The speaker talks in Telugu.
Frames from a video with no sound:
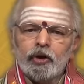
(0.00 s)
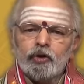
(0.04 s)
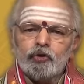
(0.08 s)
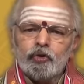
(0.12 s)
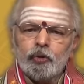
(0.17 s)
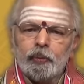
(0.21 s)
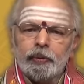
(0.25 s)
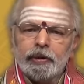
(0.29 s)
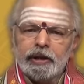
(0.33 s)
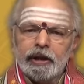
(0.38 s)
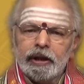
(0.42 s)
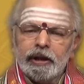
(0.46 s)

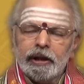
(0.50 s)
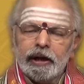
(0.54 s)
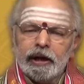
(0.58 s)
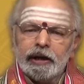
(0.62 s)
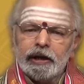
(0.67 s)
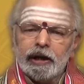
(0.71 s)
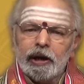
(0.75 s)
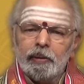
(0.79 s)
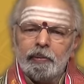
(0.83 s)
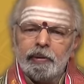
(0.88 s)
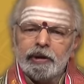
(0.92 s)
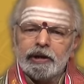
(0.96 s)
శుభతిథి
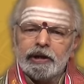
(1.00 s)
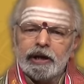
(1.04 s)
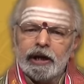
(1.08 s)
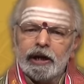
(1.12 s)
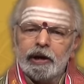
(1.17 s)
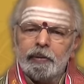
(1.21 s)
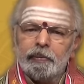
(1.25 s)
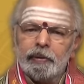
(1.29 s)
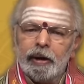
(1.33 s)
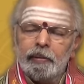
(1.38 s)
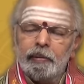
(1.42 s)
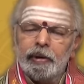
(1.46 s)
గంటల
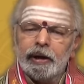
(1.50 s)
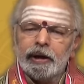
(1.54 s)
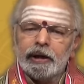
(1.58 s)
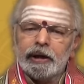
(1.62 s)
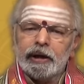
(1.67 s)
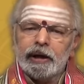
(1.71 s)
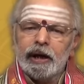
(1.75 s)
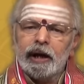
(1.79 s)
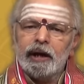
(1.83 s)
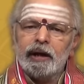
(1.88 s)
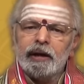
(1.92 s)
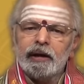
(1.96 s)
పంచాంగ
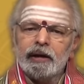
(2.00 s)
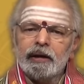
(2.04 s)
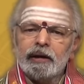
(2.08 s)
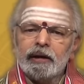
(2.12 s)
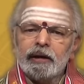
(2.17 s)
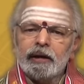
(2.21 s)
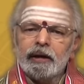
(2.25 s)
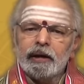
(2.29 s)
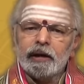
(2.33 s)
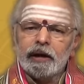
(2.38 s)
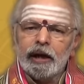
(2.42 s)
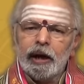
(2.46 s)
ప్రామాణిక
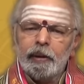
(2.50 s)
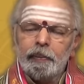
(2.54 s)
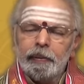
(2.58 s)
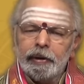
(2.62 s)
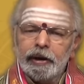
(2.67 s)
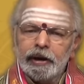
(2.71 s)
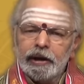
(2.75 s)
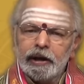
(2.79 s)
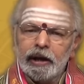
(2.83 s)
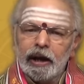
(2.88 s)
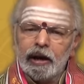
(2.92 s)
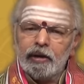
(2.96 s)
నా
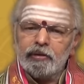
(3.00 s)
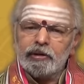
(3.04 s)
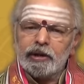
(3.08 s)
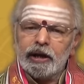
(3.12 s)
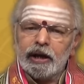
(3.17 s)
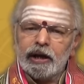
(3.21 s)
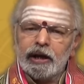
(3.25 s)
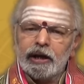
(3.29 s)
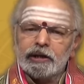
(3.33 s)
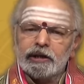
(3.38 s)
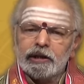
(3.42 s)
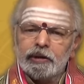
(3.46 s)
పరిజ్ఞానం
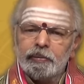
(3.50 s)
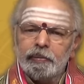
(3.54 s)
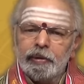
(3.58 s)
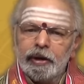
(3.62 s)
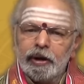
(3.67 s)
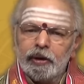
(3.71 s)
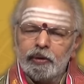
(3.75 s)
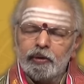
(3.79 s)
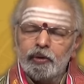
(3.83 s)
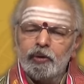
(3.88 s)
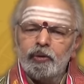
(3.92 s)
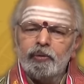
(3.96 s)
సహకరించిన
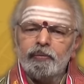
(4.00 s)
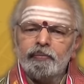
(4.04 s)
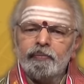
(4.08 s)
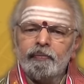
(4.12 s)
మేరకు